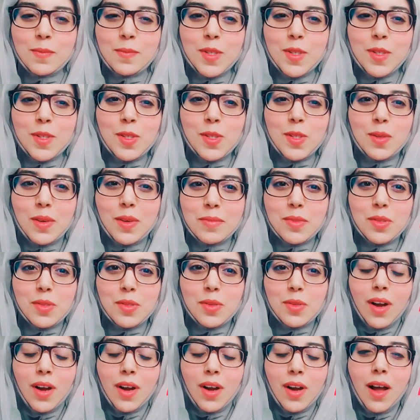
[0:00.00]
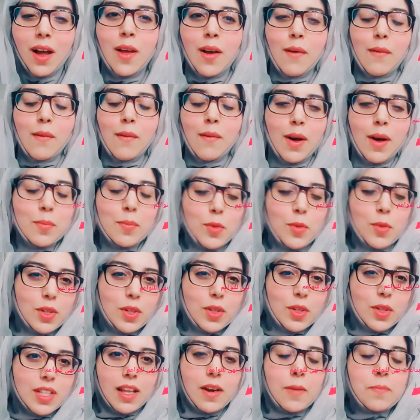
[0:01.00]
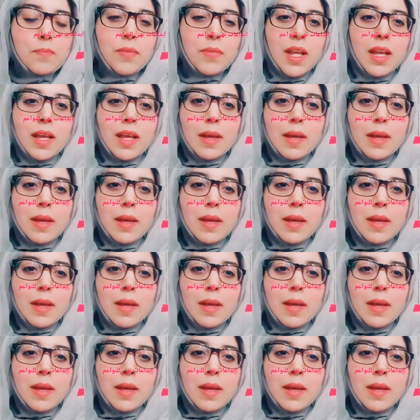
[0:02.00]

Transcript: بسرعه بسرعه ومختصره